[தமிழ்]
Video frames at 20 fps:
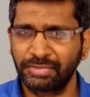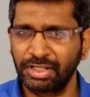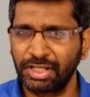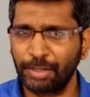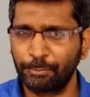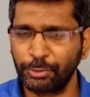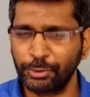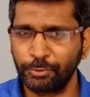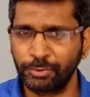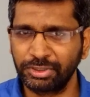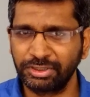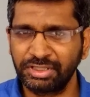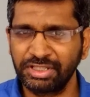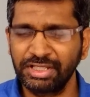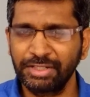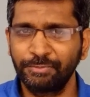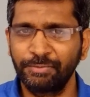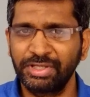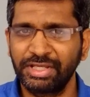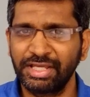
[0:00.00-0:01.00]
அப்படி ஒரு
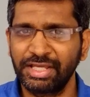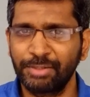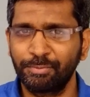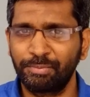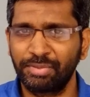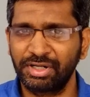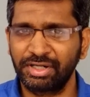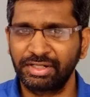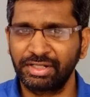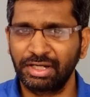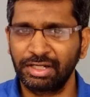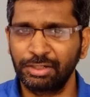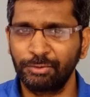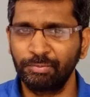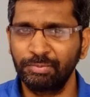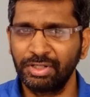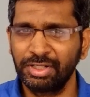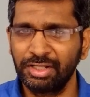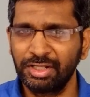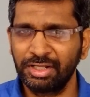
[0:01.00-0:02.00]
தீர்வு
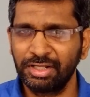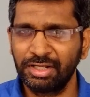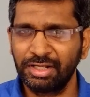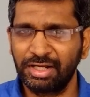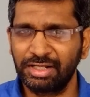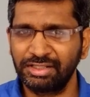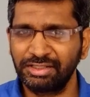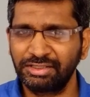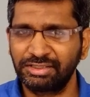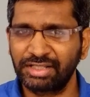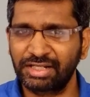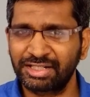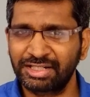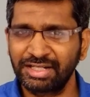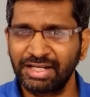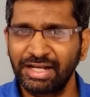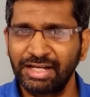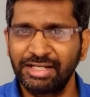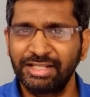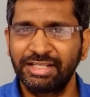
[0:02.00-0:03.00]
ஏற்பட்டாலும் அது
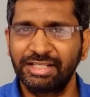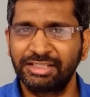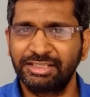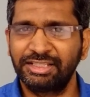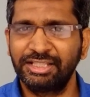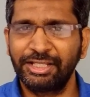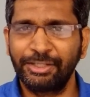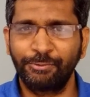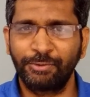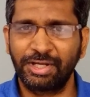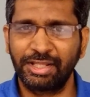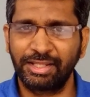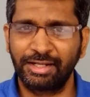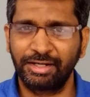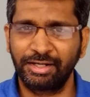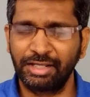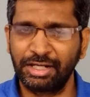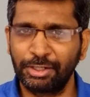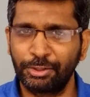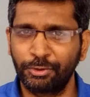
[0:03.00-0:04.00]
தற்காலிக தீர்வாக
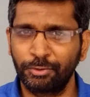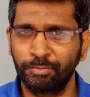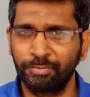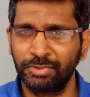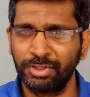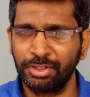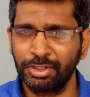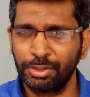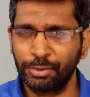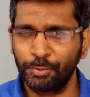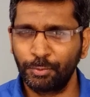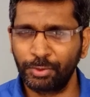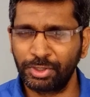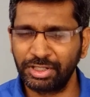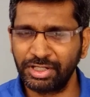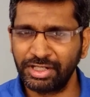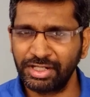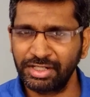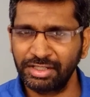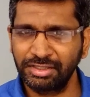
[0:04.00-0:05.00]
தானே இருக்கும் ஒரு
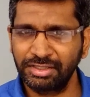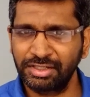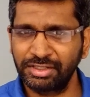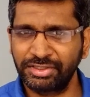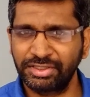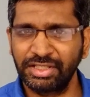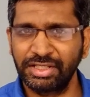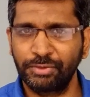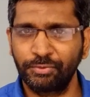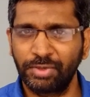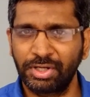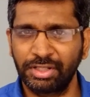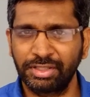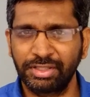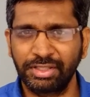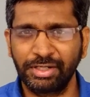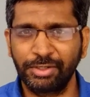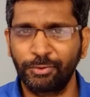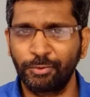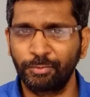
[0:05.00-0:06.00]
நிரந்தர தீர்வாக
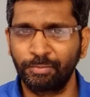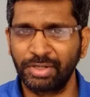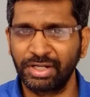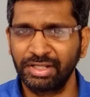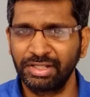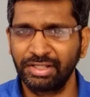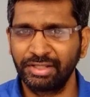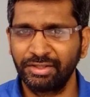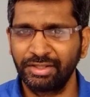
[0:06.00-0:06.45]
அது இருக்குமா